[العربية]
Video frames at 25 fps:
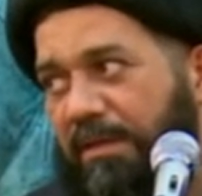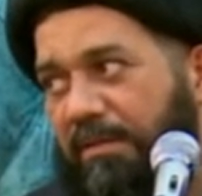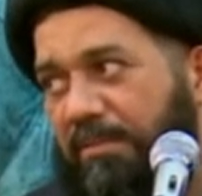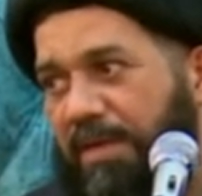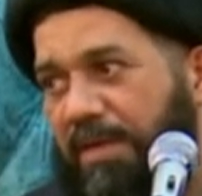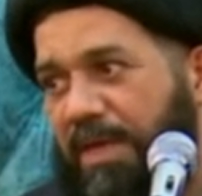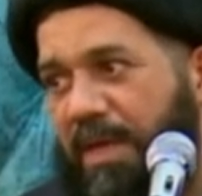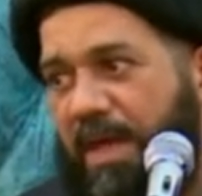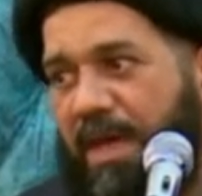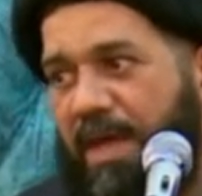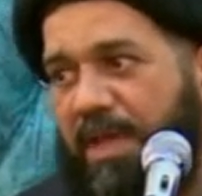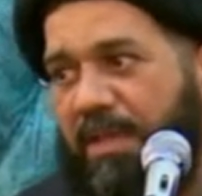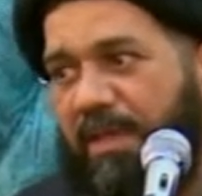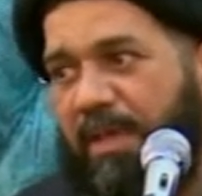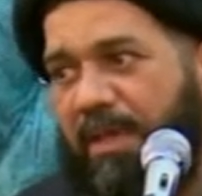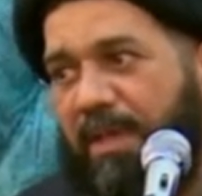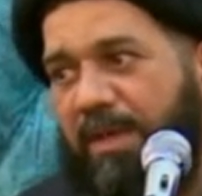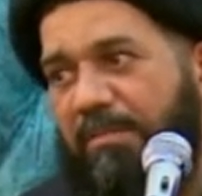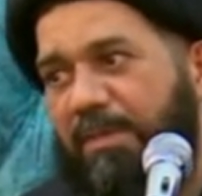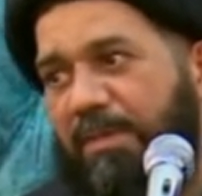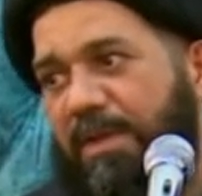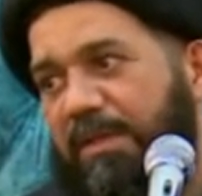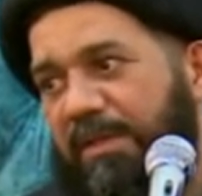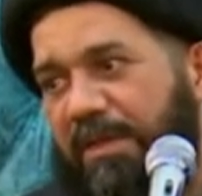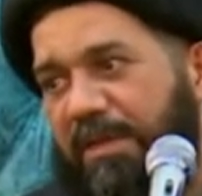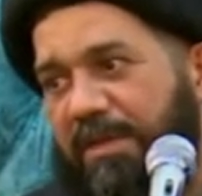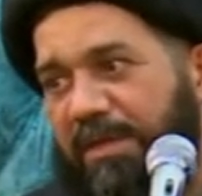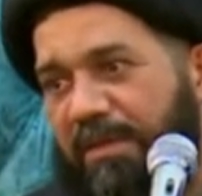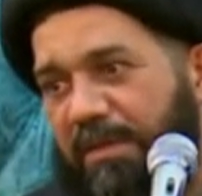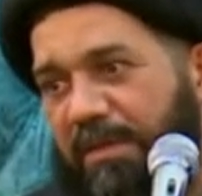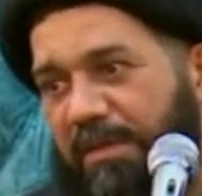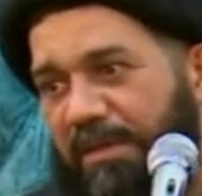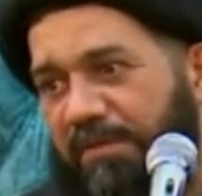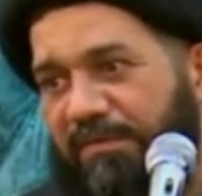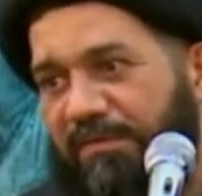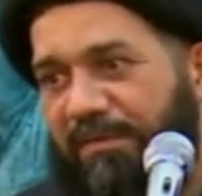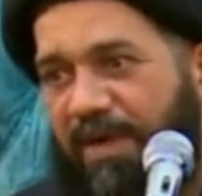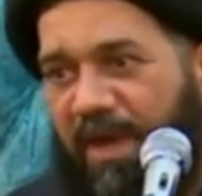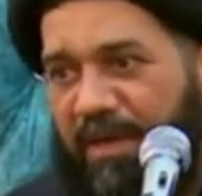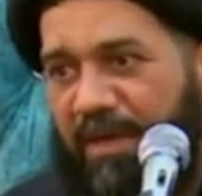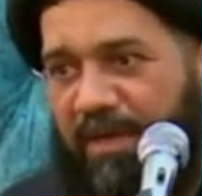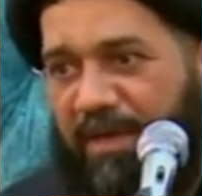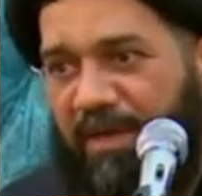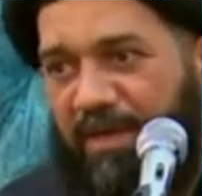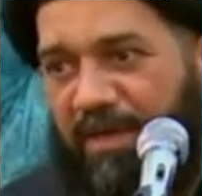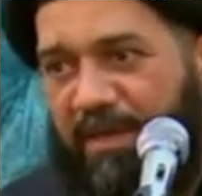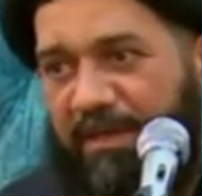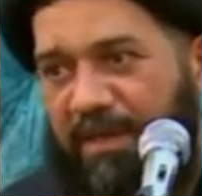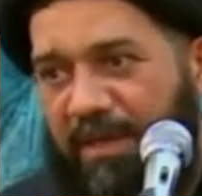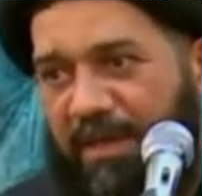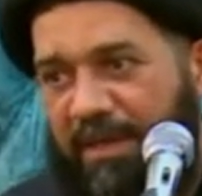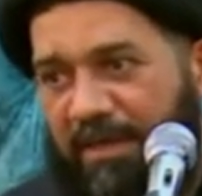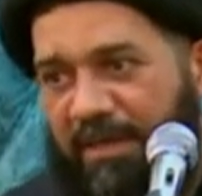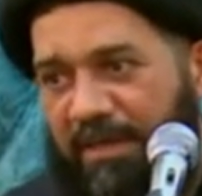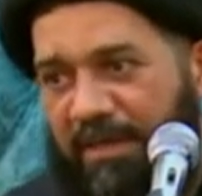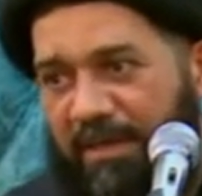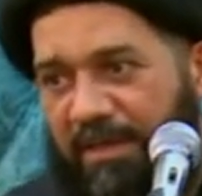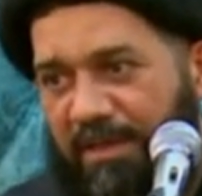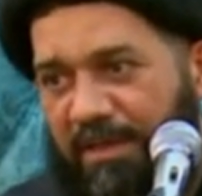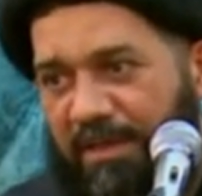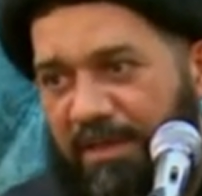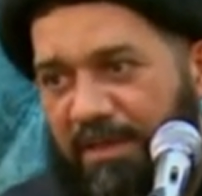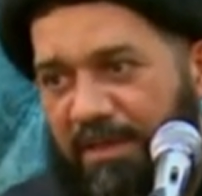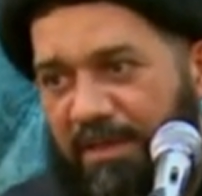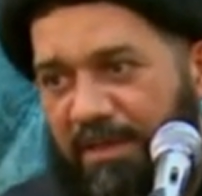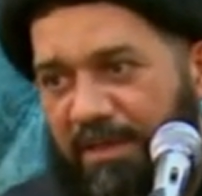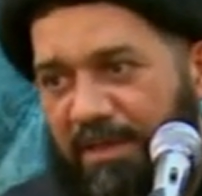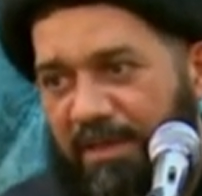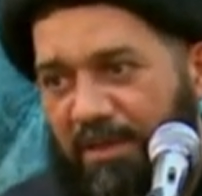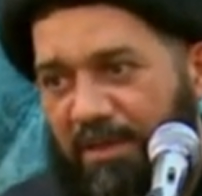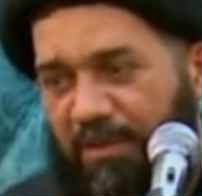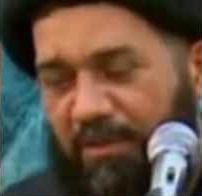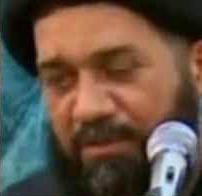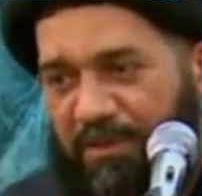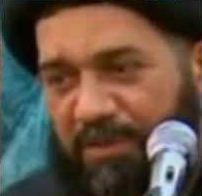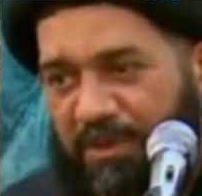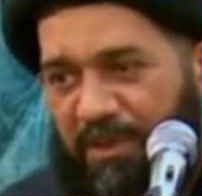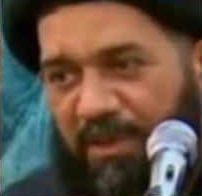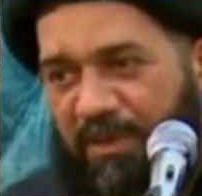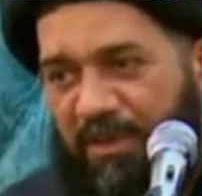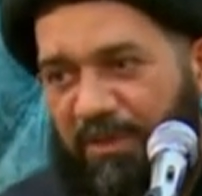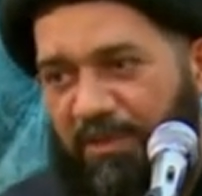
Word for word: من هذه المدينة ارفع لي إيدك وصيح